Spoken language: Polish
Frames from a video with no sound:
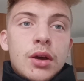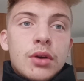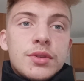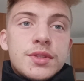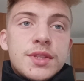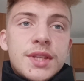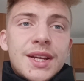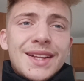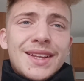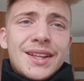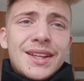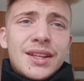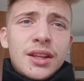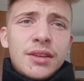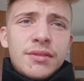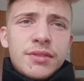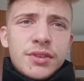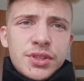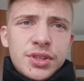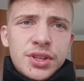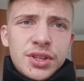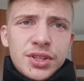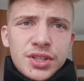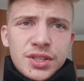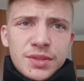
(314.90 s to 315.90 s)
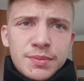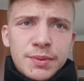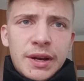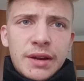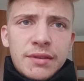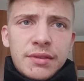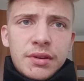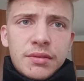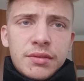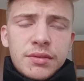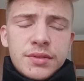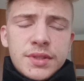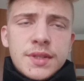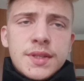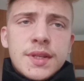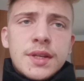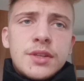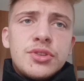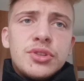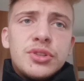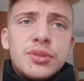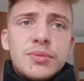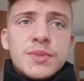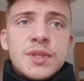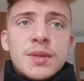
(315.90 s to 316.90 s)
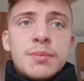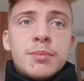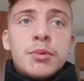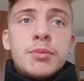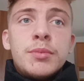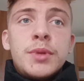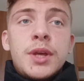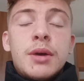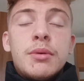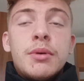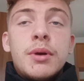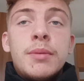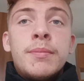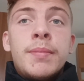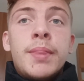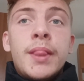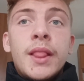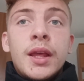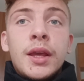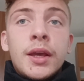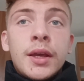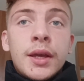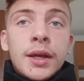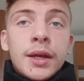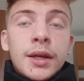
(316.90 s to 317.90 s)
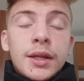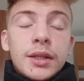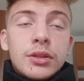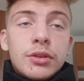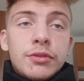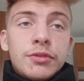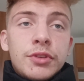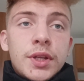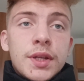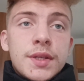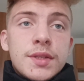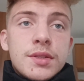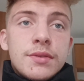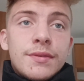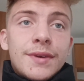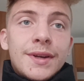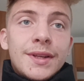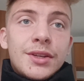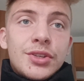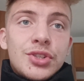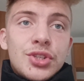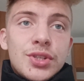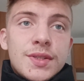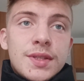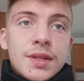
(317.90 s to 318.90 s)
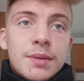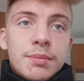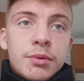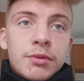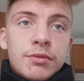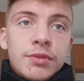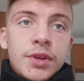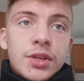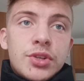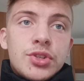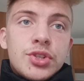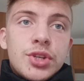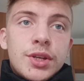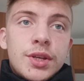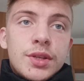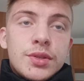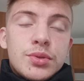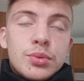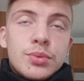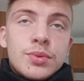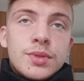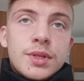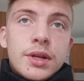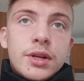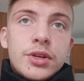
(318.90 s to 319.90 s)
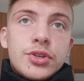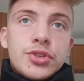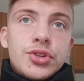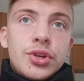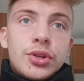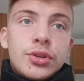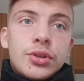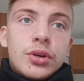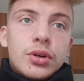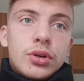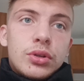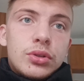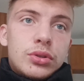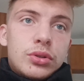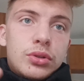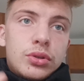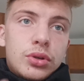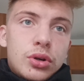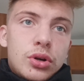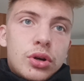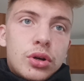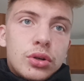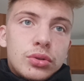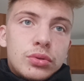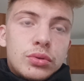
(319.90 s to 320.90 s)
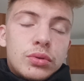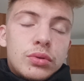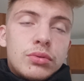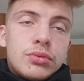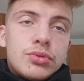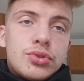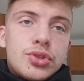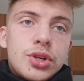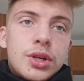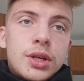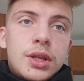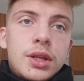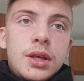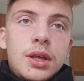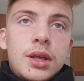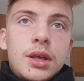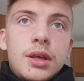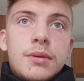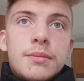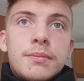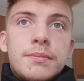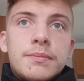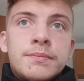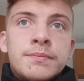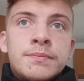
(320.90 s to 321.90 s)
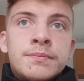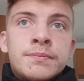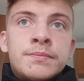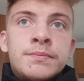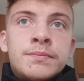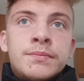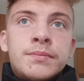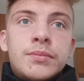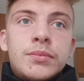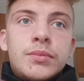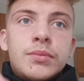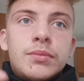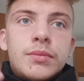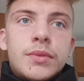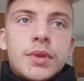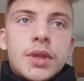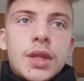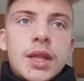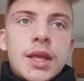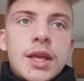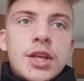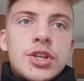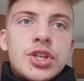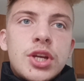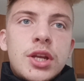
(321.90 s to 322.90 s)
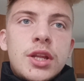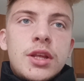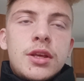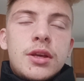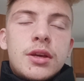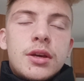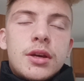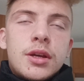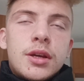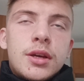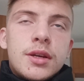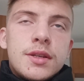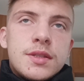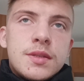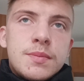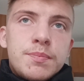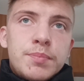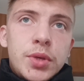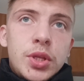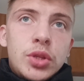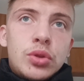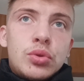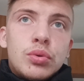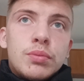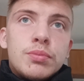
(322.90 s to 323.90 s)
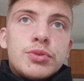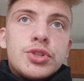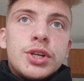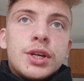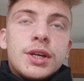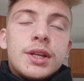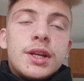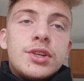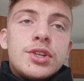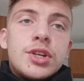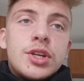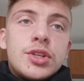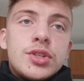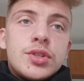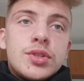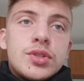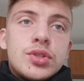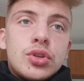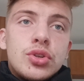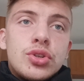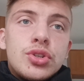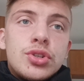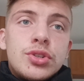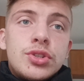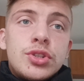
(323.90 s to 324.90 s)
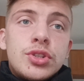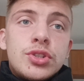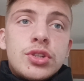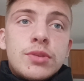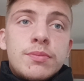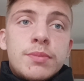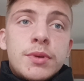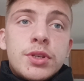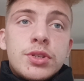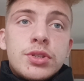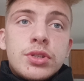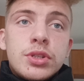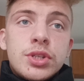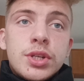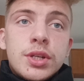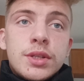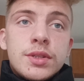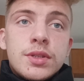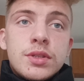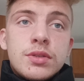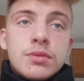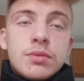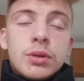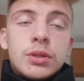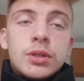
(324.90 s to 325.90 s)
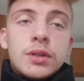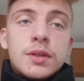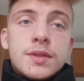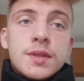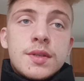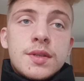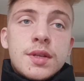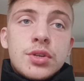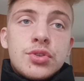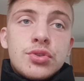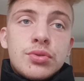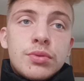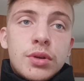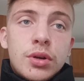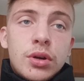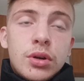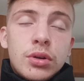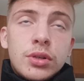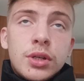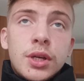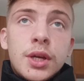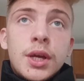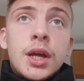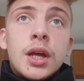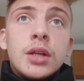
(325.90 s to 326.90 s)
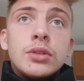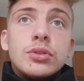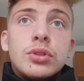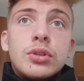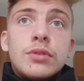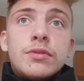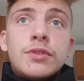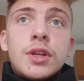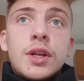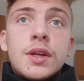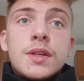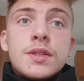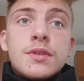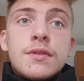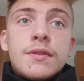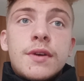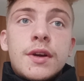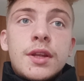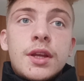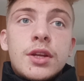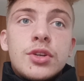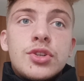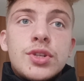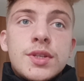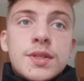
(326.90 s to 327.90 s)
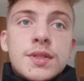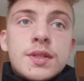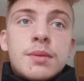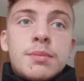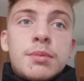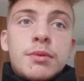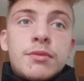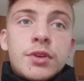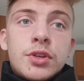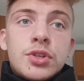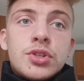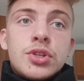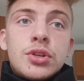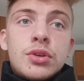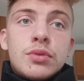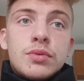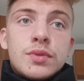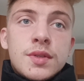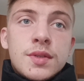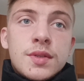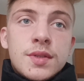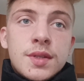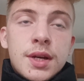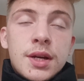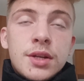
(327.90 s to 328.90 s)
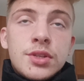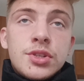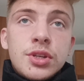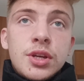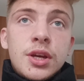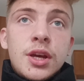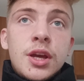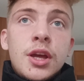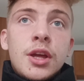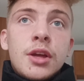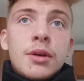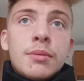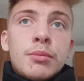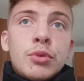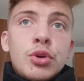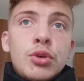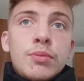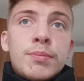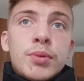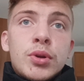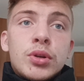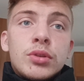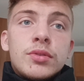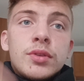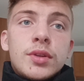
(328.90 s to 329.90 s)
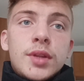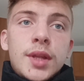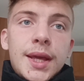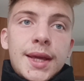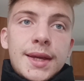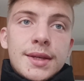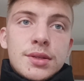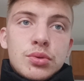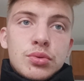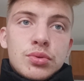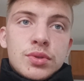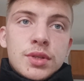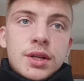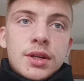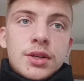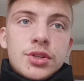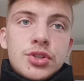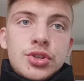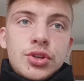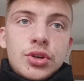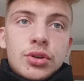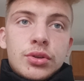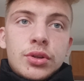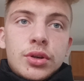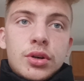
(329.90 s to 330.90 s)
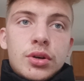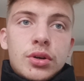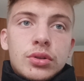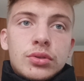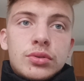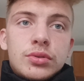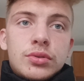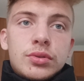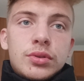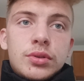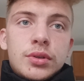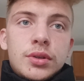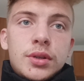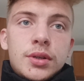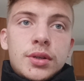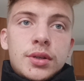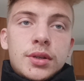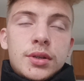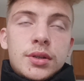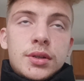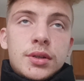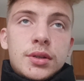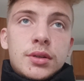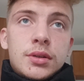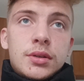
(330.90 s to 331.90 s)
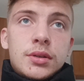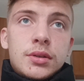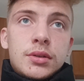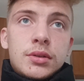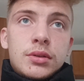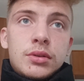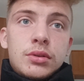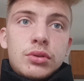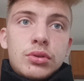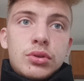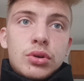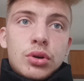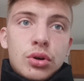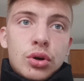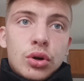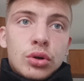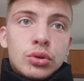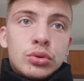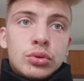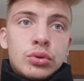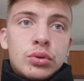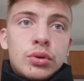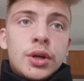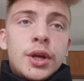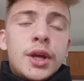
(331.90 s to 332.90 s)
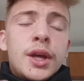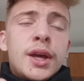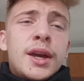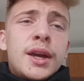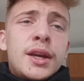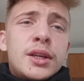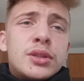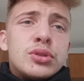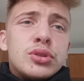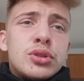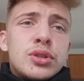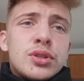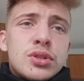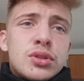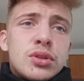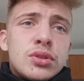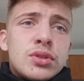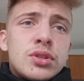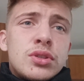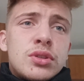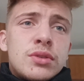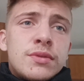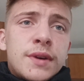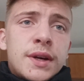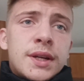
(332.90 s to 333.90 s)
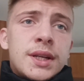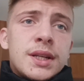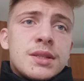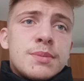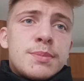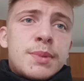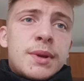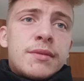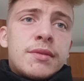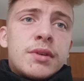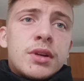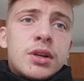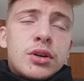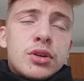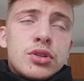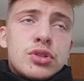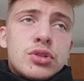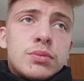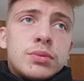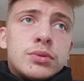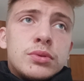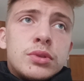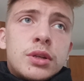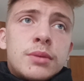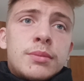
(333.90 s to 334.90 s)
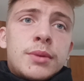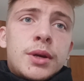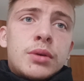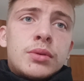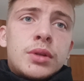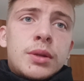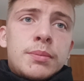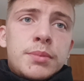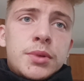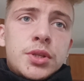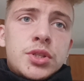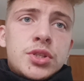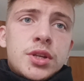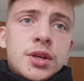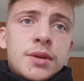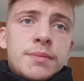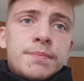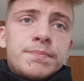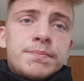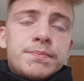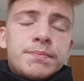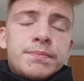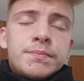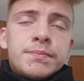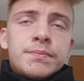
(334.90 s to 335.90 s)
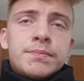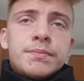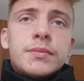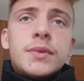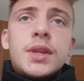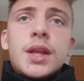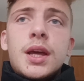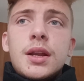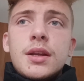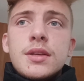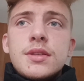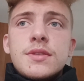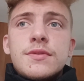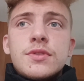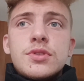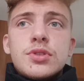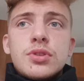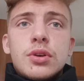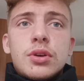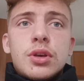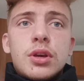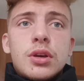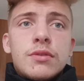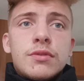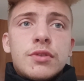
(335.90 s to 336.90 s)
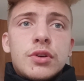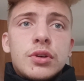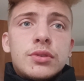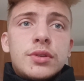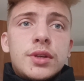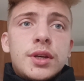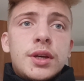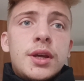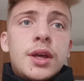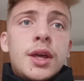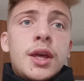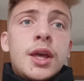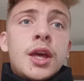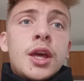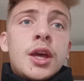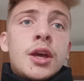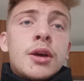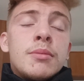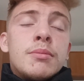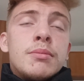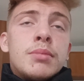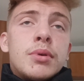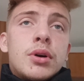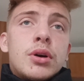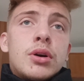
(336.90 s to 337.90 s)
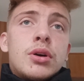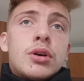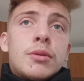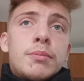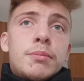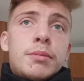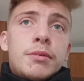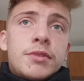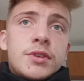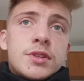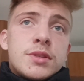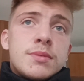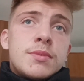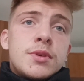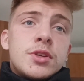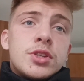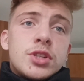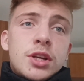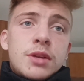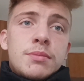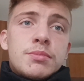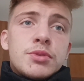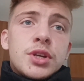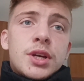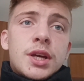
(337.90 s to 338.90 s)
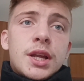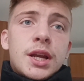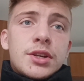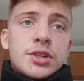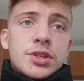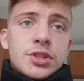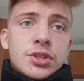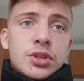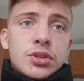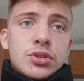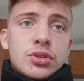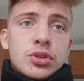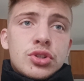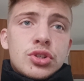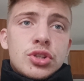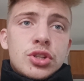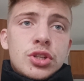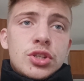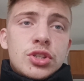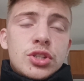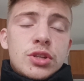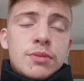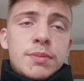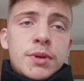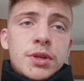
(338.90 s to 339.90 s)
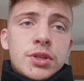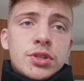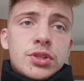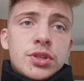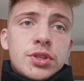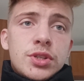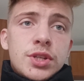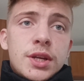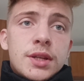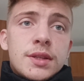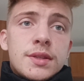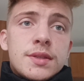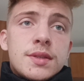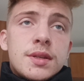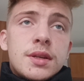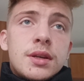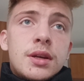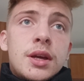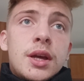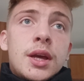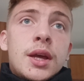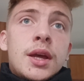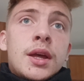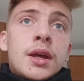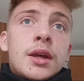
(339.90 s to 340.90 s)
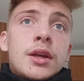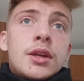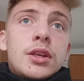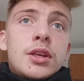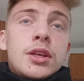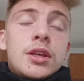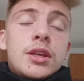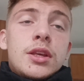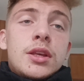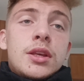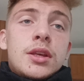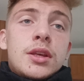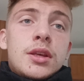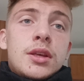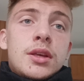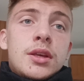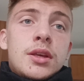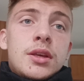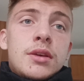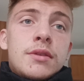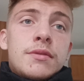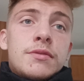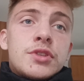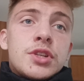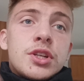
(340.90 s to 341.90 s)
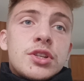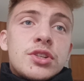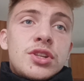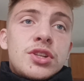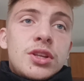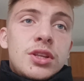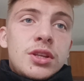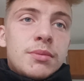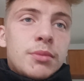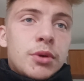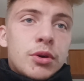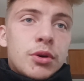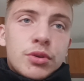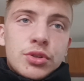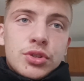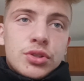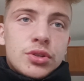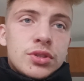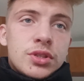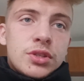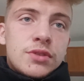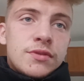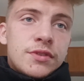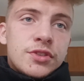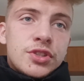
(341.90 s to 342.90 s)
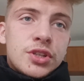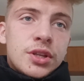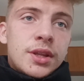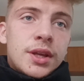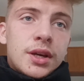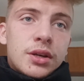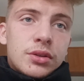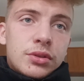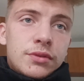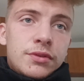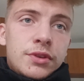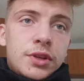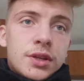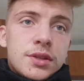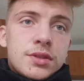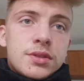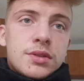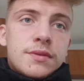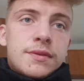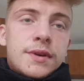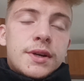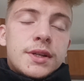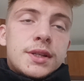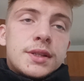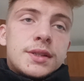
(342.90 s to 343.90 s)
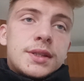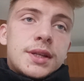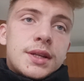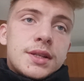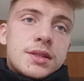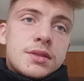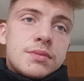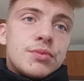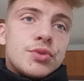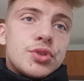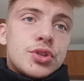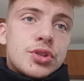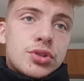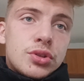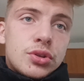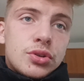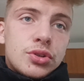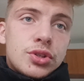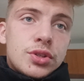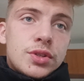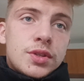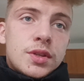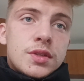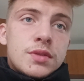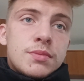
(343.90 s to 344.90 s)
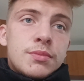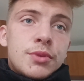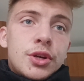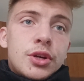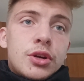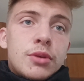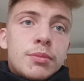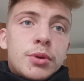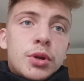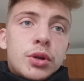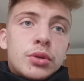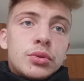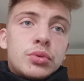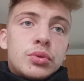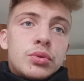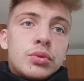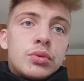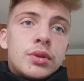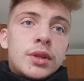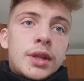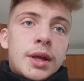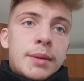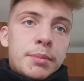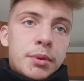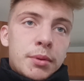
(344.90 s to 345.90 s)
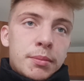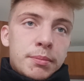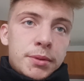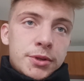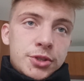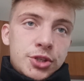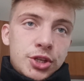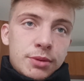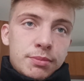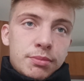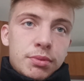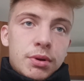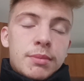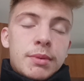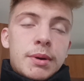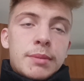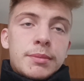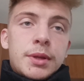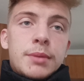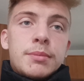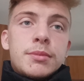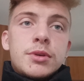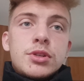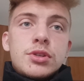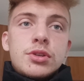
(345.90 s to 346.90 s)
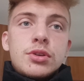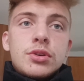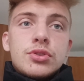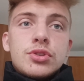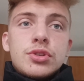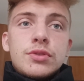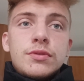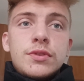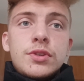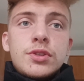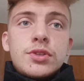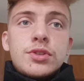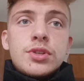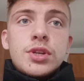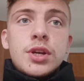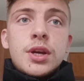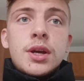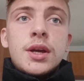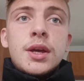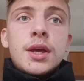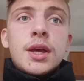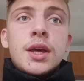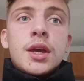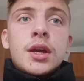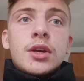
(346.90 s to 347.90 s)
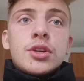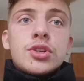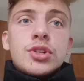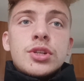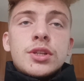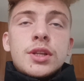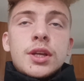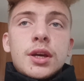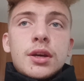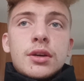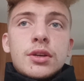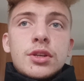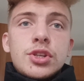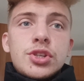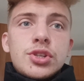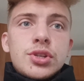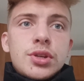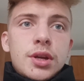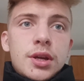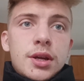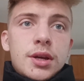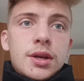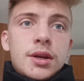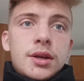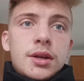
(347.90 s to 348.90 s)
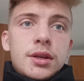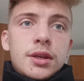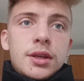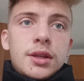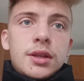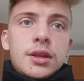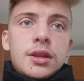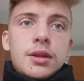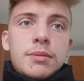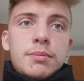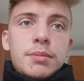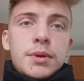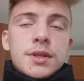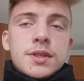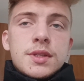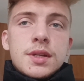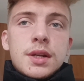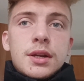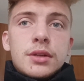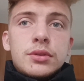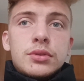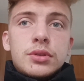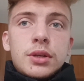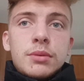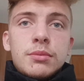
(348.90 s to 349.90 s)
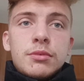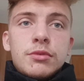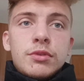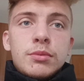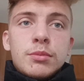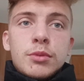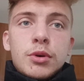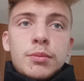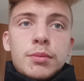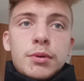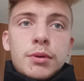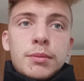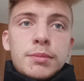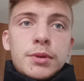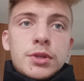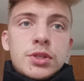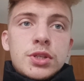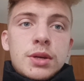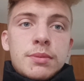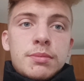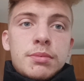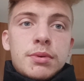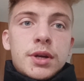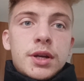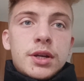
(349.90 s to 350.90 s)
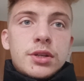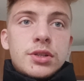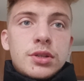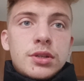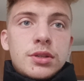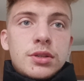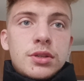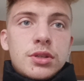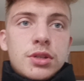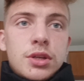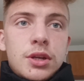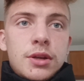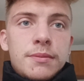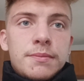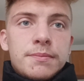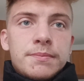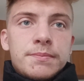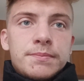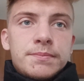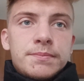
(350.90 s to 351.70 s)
Ostatnia najważniejsza sprawa, w zasadzie o tym zapomniałem. Dofinansowanie czyste powietrze jest uzależnione od dochodu, czyli mm, jeżeli e, z PIT-u przekraczacie 135 tysięcy złotych za zeszły rok, to dofinansowania czyste powietrze nie uzyskacie. Mój prąd nie jest uzależniony od e, dochodu i to jest dosyć fajna sprawa dla osób, które mają na picie m, mm, teraz wysokie kwoty, bo powiedzmy, jeżeli przekraczasz te 135 tysięcy i wcześniej nie mogłeś dostać żadnego dofinansowania, teraz możesz skorzystać z mojego prądu na pompę ciepła, mam na myśli oczywiście, czy na jakiś e, inny piec, ale tutaj mówimy o pompie ciepła raczej dzisiaj.